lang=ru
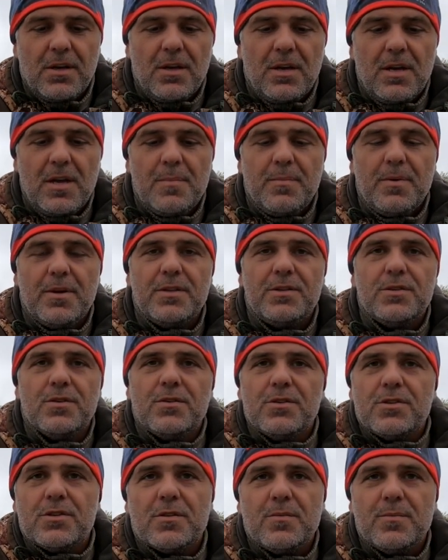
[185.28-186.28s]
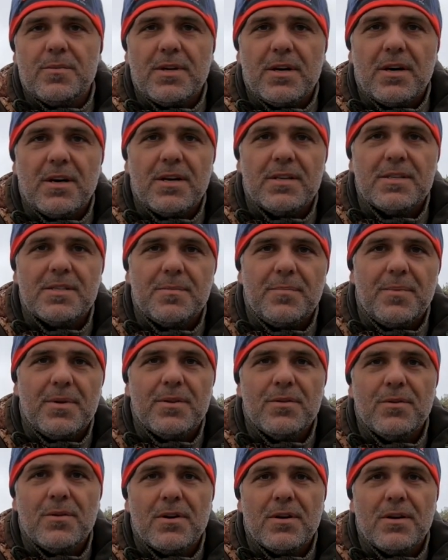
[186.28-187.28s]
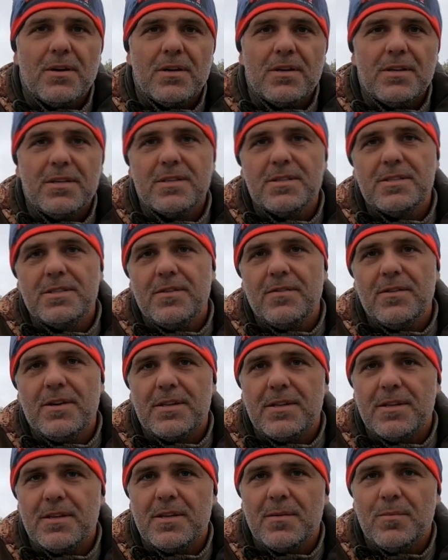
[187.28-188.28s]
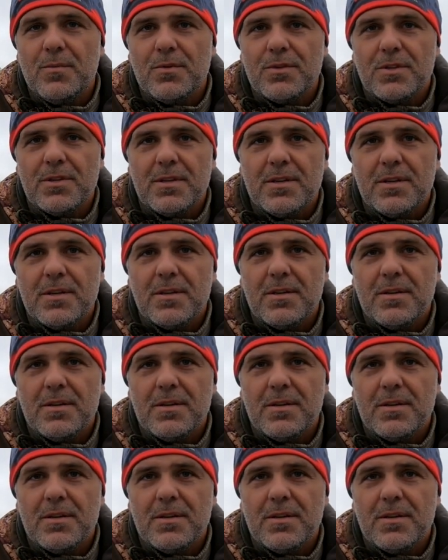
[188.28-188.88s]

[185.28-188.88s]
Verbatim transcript: и плетеночка у меня Ханза Пандора X9 намотана